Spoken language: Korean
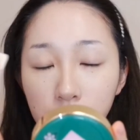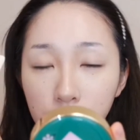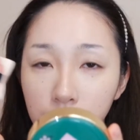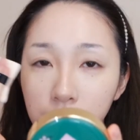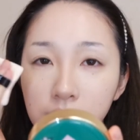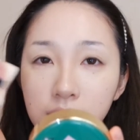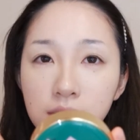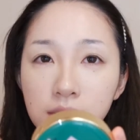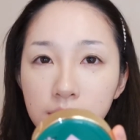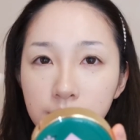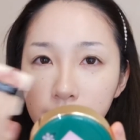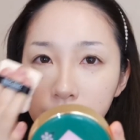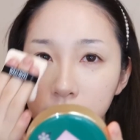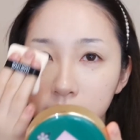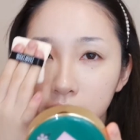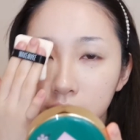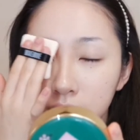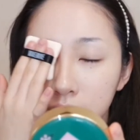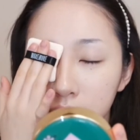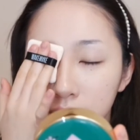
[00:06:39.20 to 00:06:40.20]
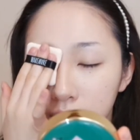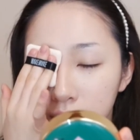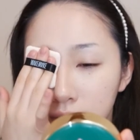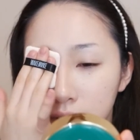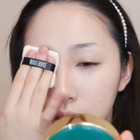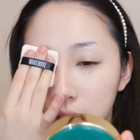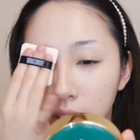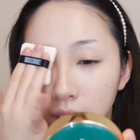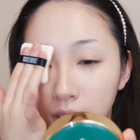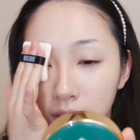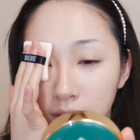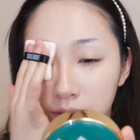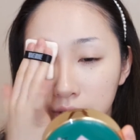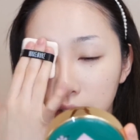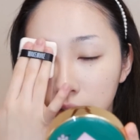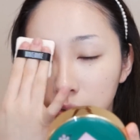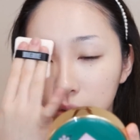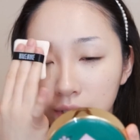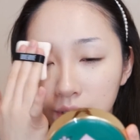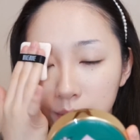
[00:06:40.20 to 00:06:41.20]
웨이크메이크 그 제가
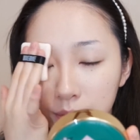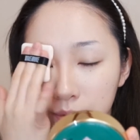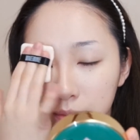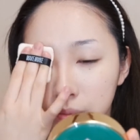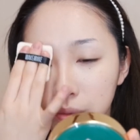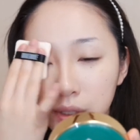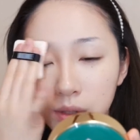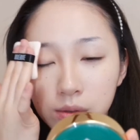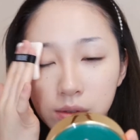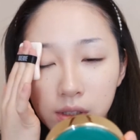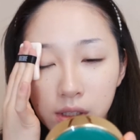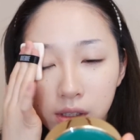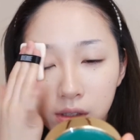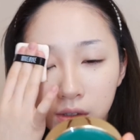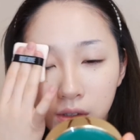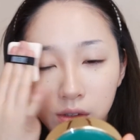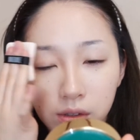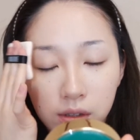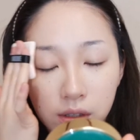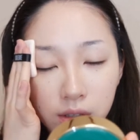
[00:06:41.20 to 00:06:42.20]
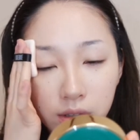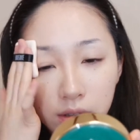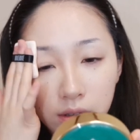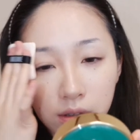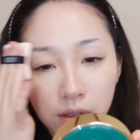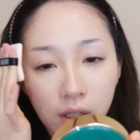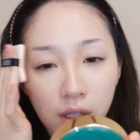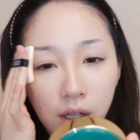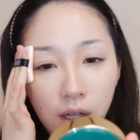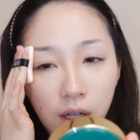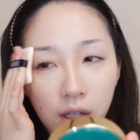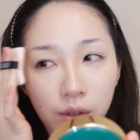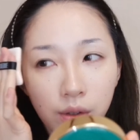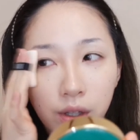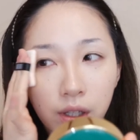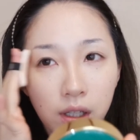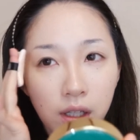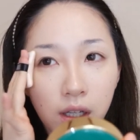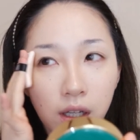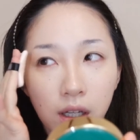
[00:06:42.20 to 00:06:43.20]
사용해본 파운데이션은
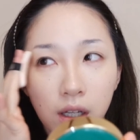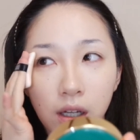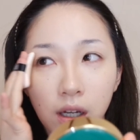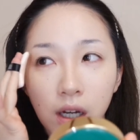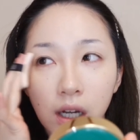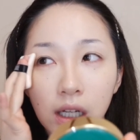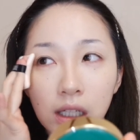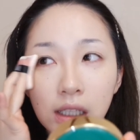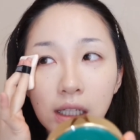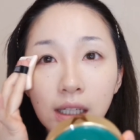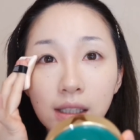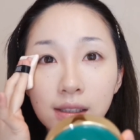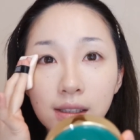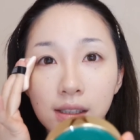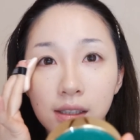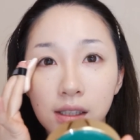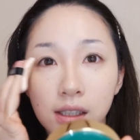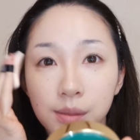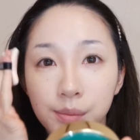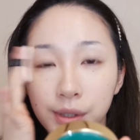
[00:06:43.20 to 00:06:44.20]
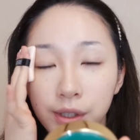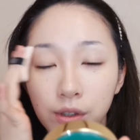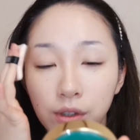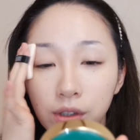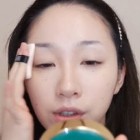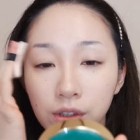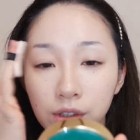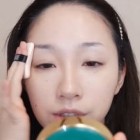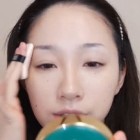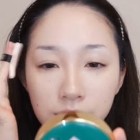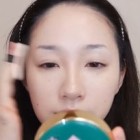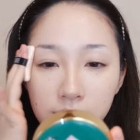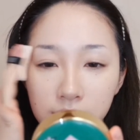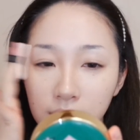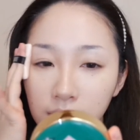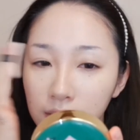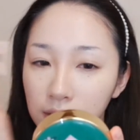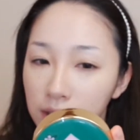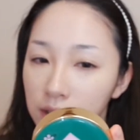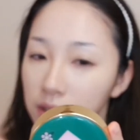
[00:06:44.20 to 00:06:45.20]
되게 하얀 느낌의
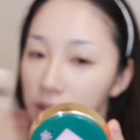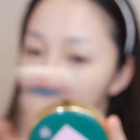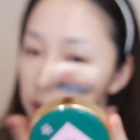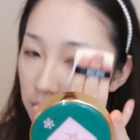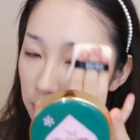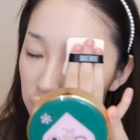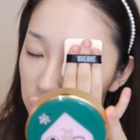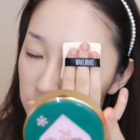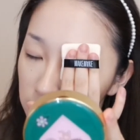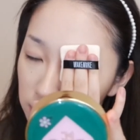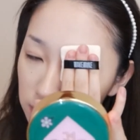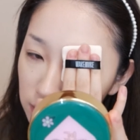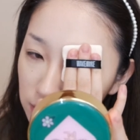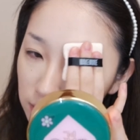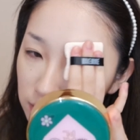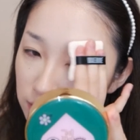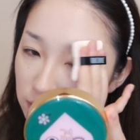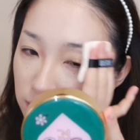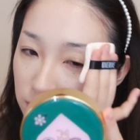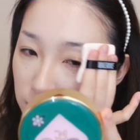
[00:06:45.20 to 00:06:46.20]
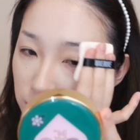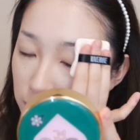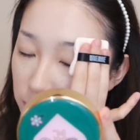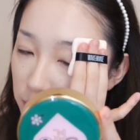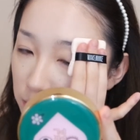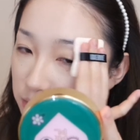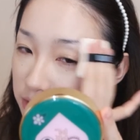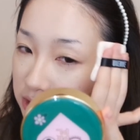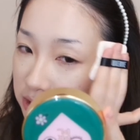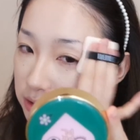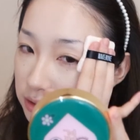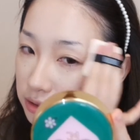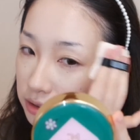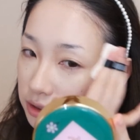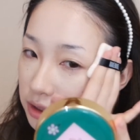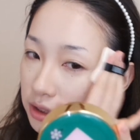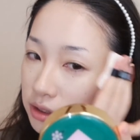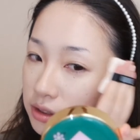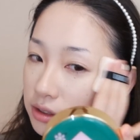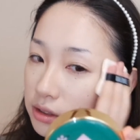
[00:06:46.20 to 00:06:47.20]
컬러였는데 얘네는 또
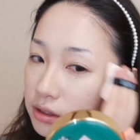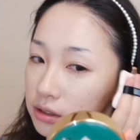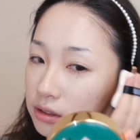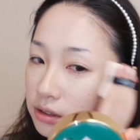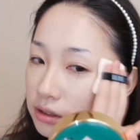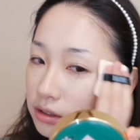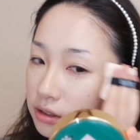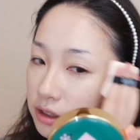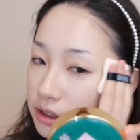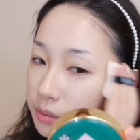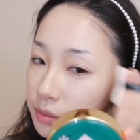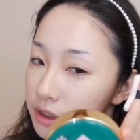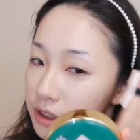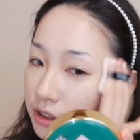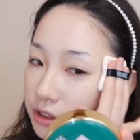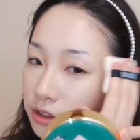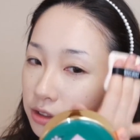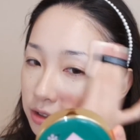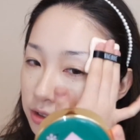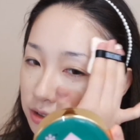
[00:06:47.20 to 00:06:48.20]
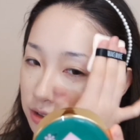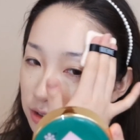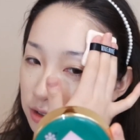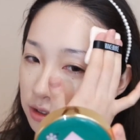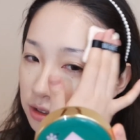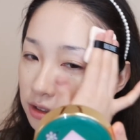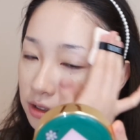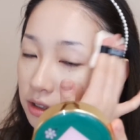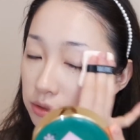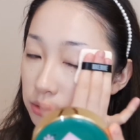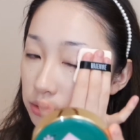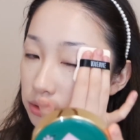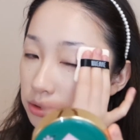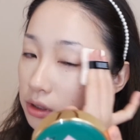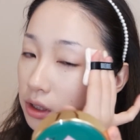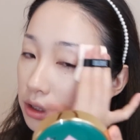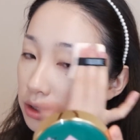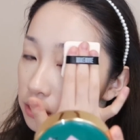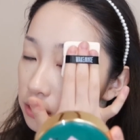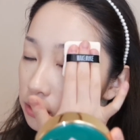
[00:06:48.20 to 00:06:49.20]
색다른 느낌이네요.
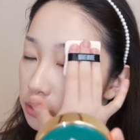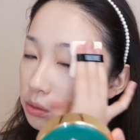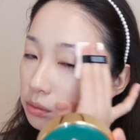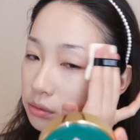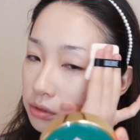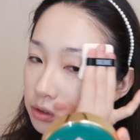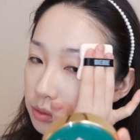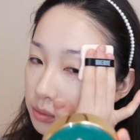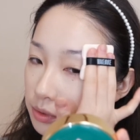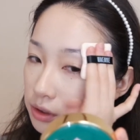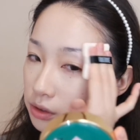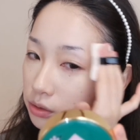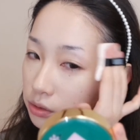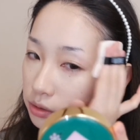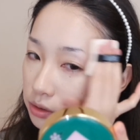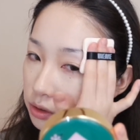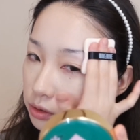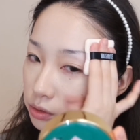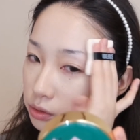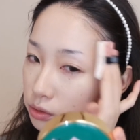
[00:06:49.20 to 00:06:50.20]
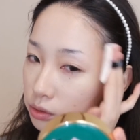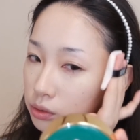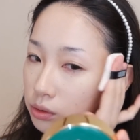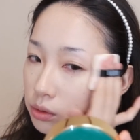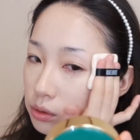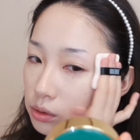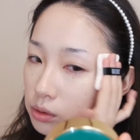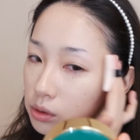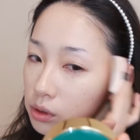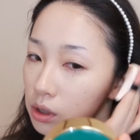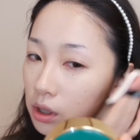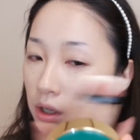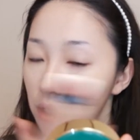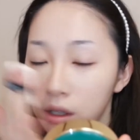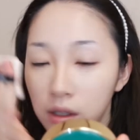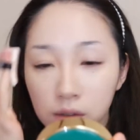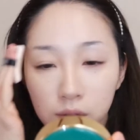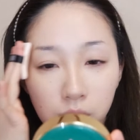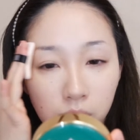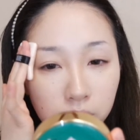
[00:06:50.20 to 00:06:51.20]
눈가를 꼼꼼히 눌러주고
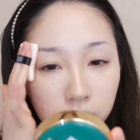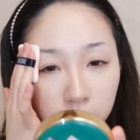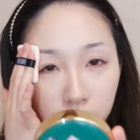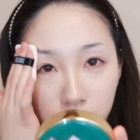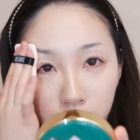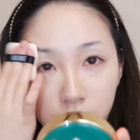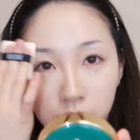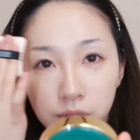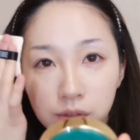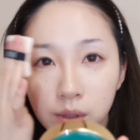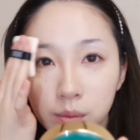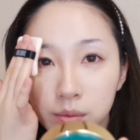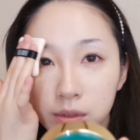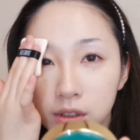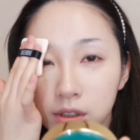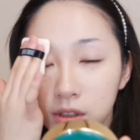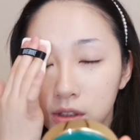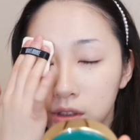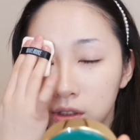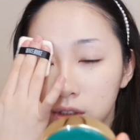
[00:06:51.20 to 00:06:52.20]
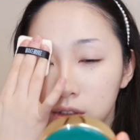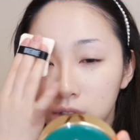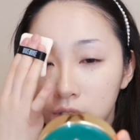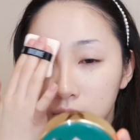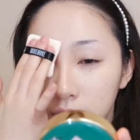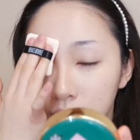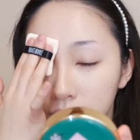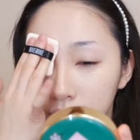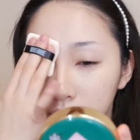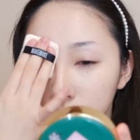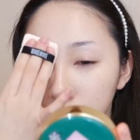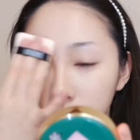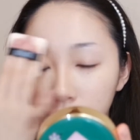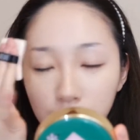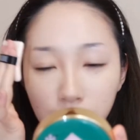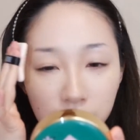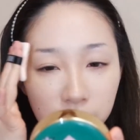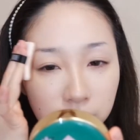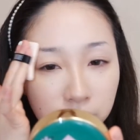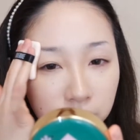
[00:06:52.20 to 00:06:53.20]
저는 눈썹을 되게 신경을
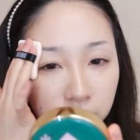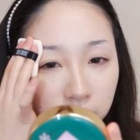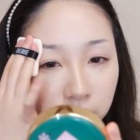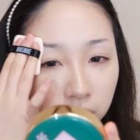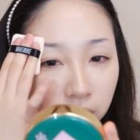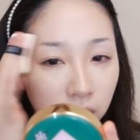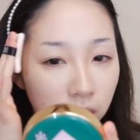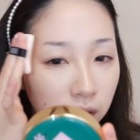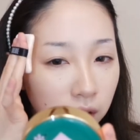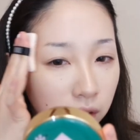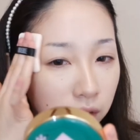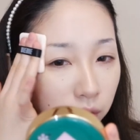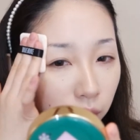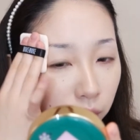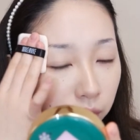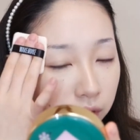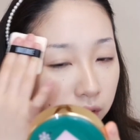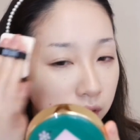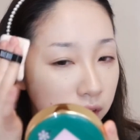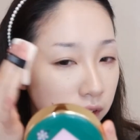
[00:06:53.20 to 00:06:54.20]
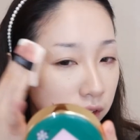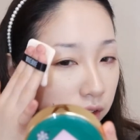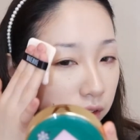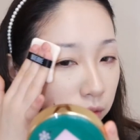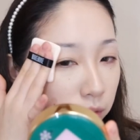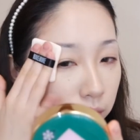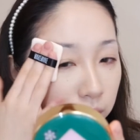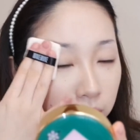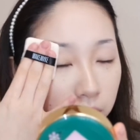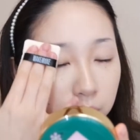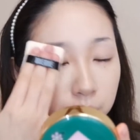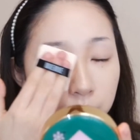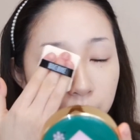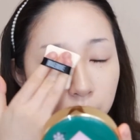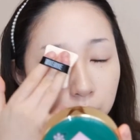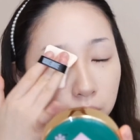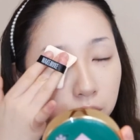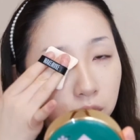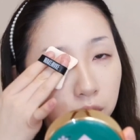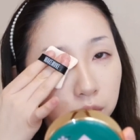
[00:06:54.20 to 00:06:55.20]
많이 쓰니까 여기를 꼼꼼히
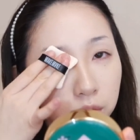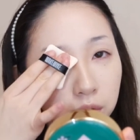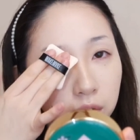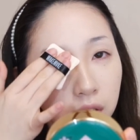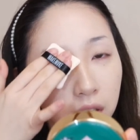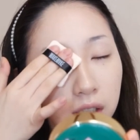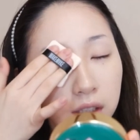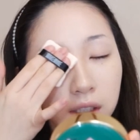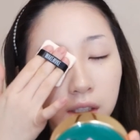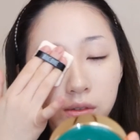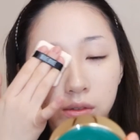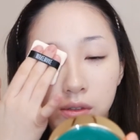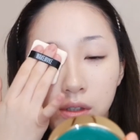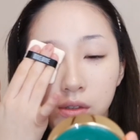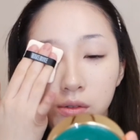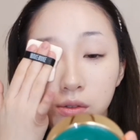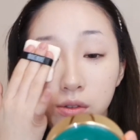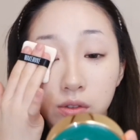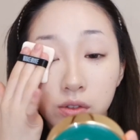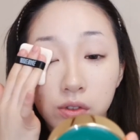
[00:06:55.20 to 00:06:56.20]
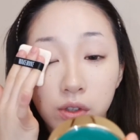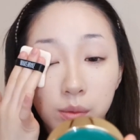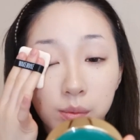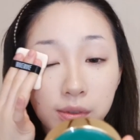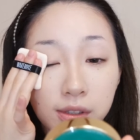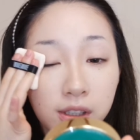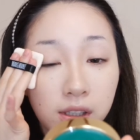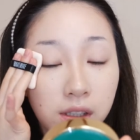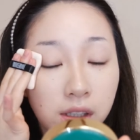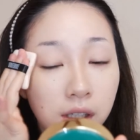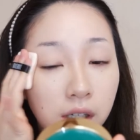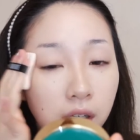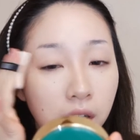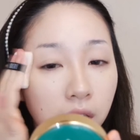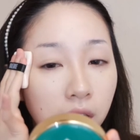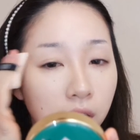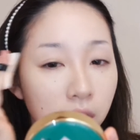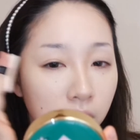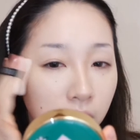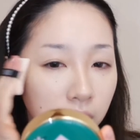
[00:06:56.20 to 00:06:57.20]
눌러줘야 나중에 눈썹이
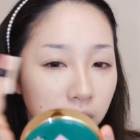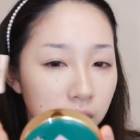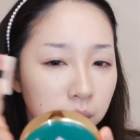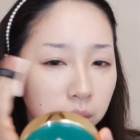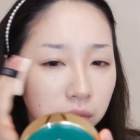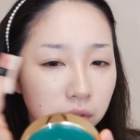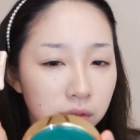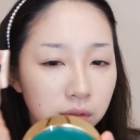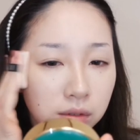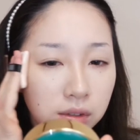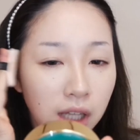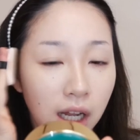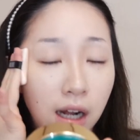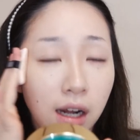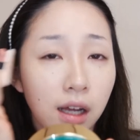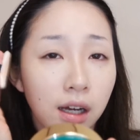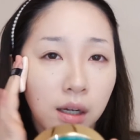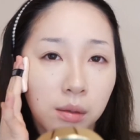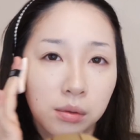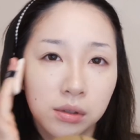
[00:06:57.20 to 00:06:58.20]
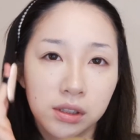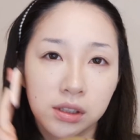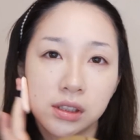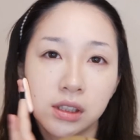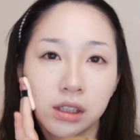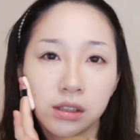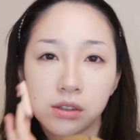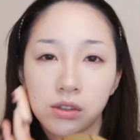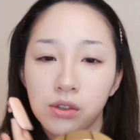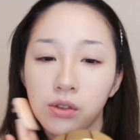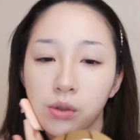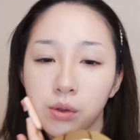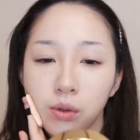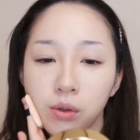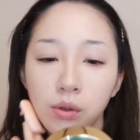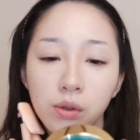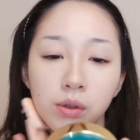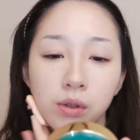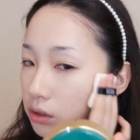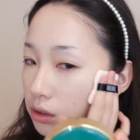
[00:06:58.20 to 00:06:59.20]
날아가 버리지 않죠.
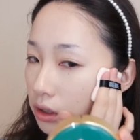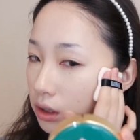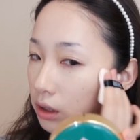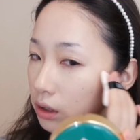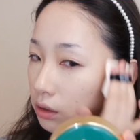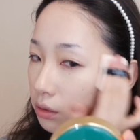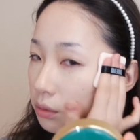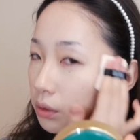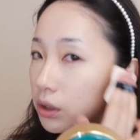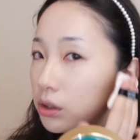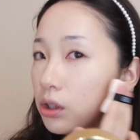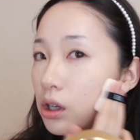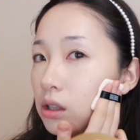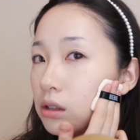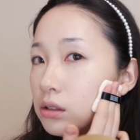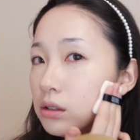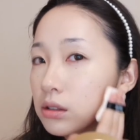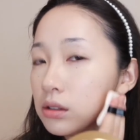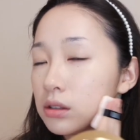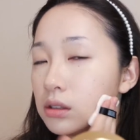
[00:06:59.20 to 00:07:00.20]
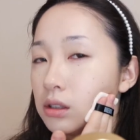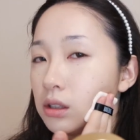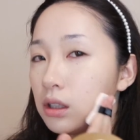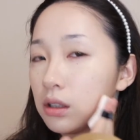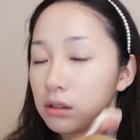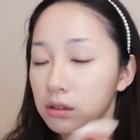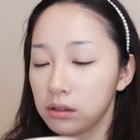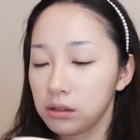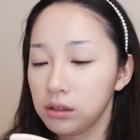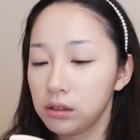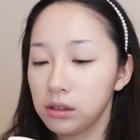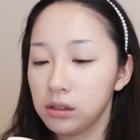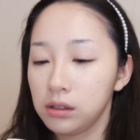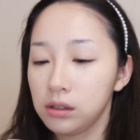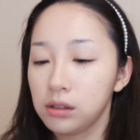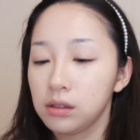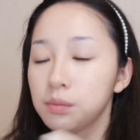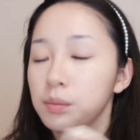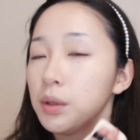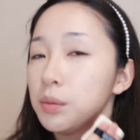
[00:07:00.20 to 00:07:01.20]
이렇게 외곽은 그냥
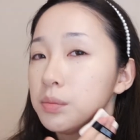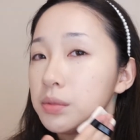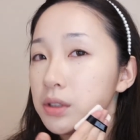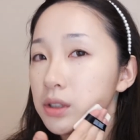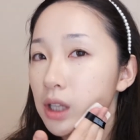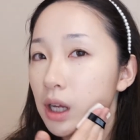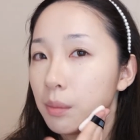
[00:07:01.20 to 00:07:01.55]
이 퍼프에